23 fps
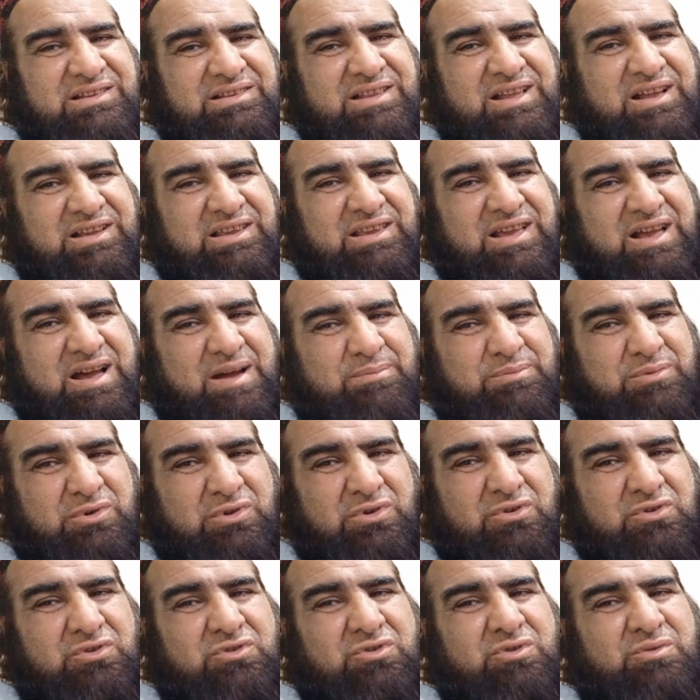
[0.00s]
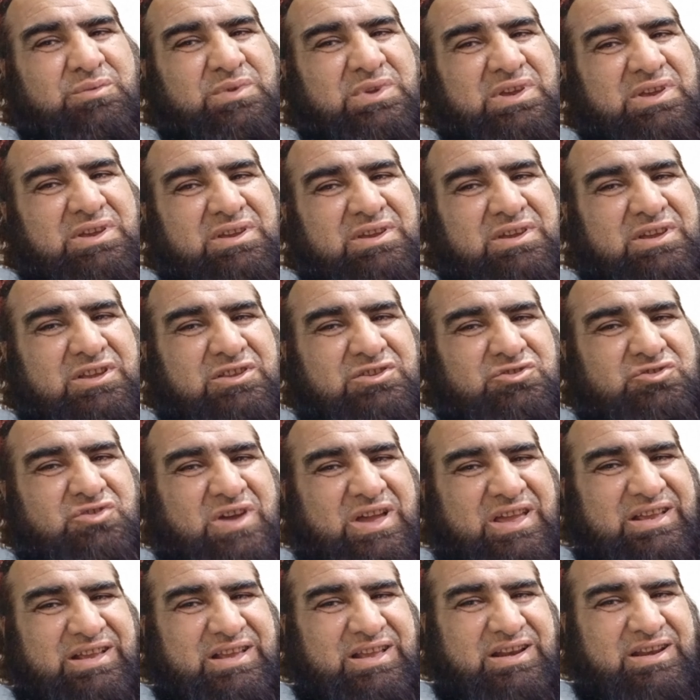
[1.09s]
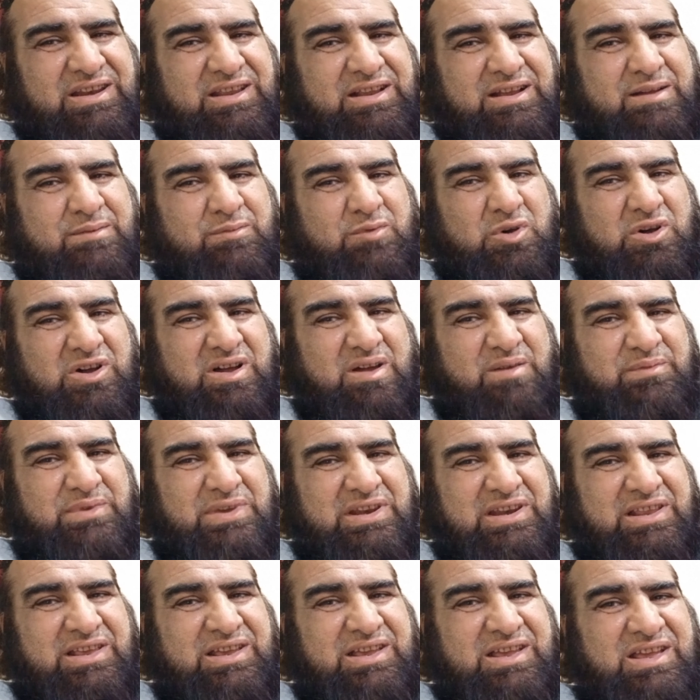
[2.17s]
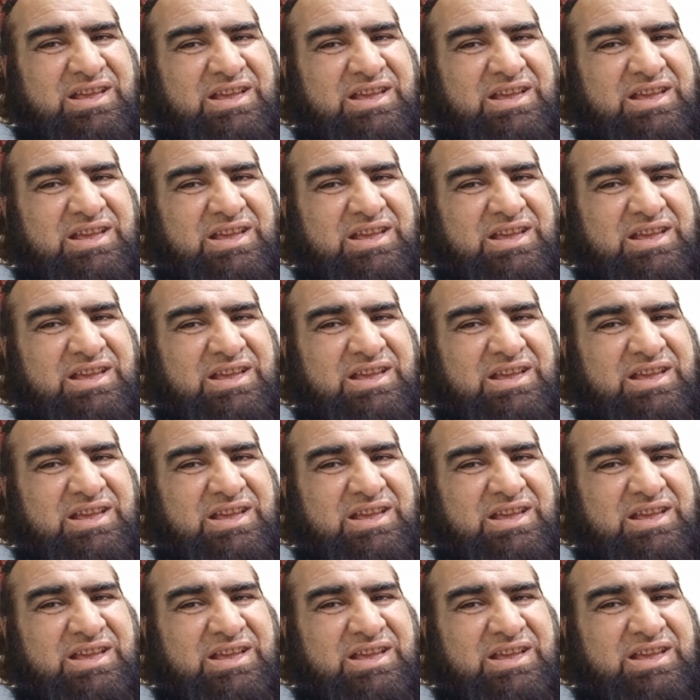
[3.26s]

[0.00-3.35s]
ताकि आप लोगों को भी इन्जॉय करने का मौका मिले